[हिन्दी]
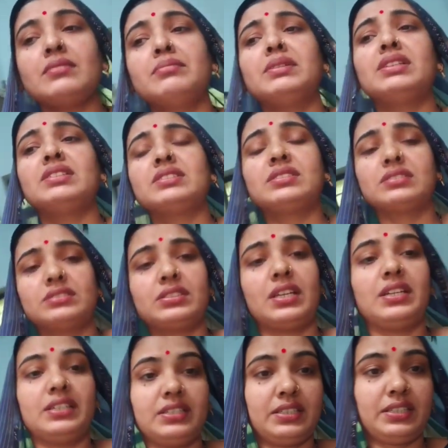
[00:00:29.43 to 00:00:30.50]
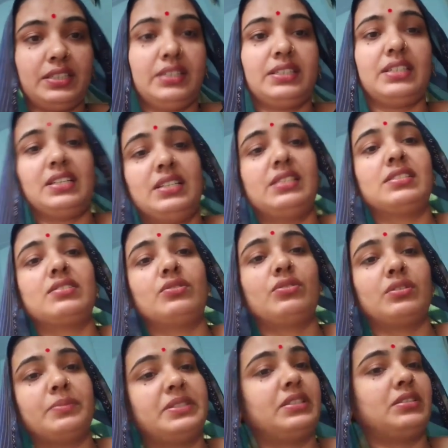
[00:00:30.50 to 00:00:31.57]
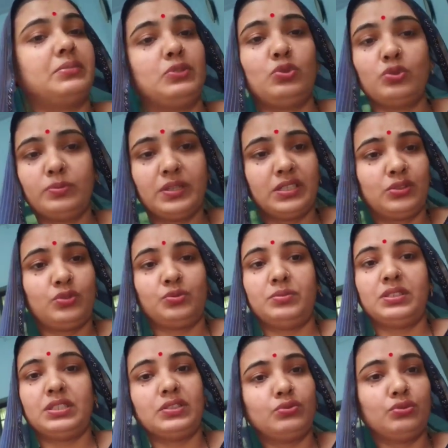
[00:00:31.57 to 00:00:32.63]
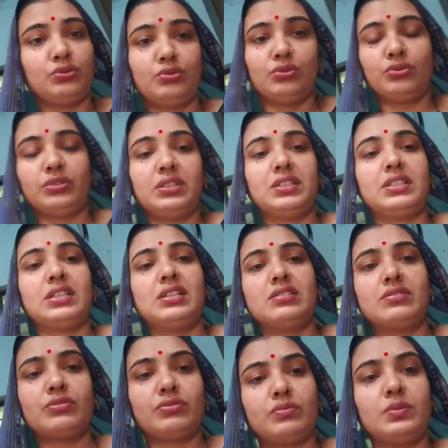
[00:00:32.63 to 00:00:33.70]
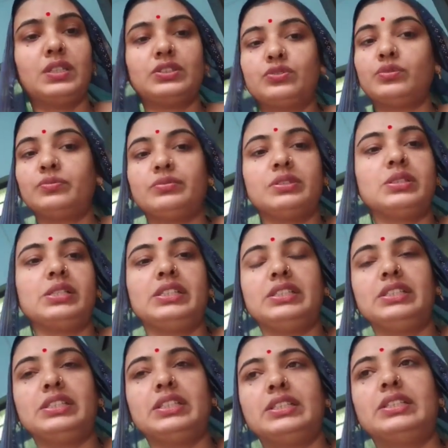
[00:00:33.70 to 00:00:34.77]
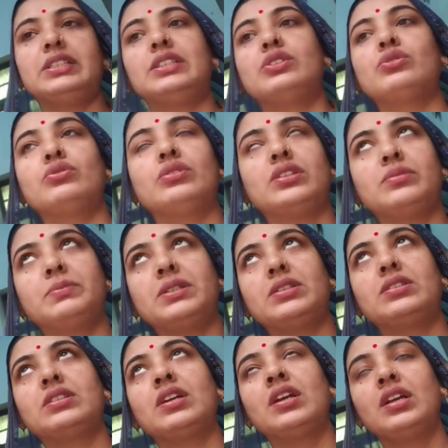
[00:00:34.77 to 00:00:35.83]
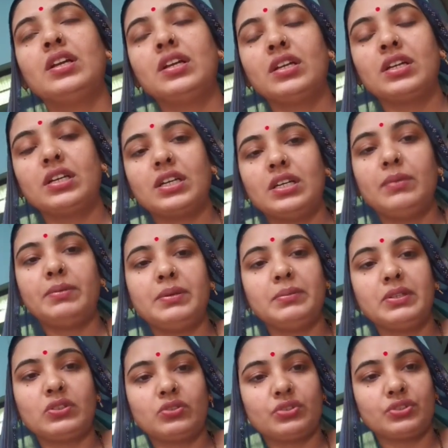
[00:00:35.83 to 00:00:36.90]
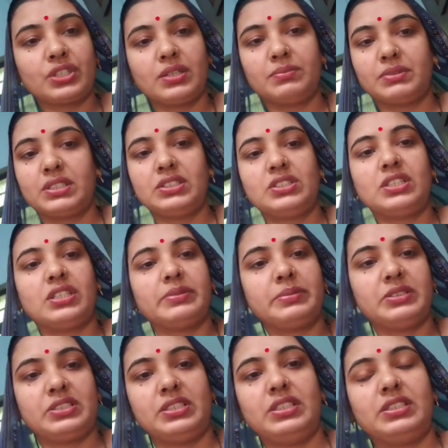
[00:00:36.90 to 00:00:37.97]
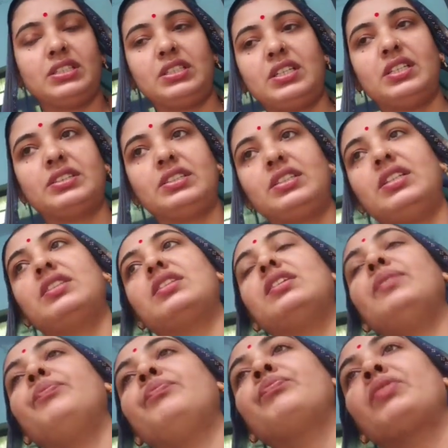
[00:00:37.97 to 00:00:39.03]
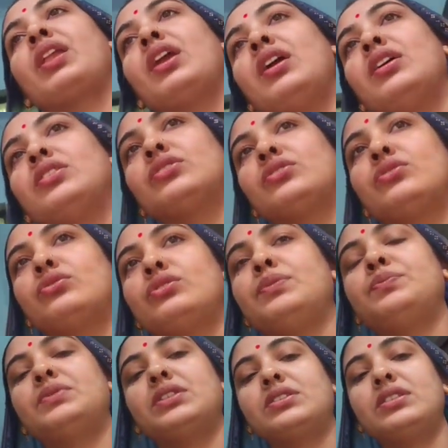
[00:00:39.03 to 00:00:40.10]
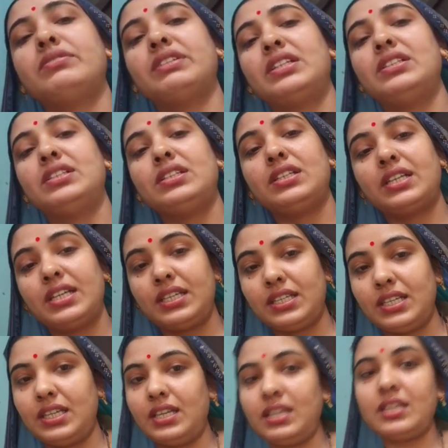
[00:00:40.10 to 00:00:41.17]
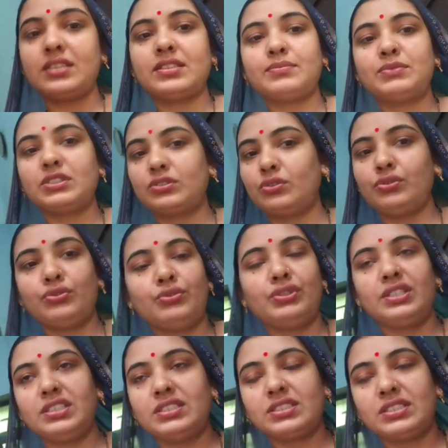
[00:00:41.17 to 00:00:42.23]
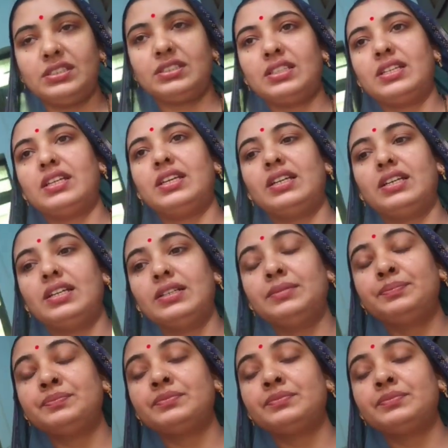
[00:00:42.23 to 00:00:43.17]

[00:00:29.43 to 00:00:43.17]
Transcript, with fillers: मैंने सारे घर की टाइल्स और हमारे घर में दो बाथरूम हैं उन दोनों की टाइल्स और वो बाथरूम्स क्लीन किए थे तो लगभग कल भी मेरे को शाम के चार बज गए थे नहाते नहाते तो जब तक दिवाली नहीं आएगी तब तक तो यूँ ही चलता रहेगा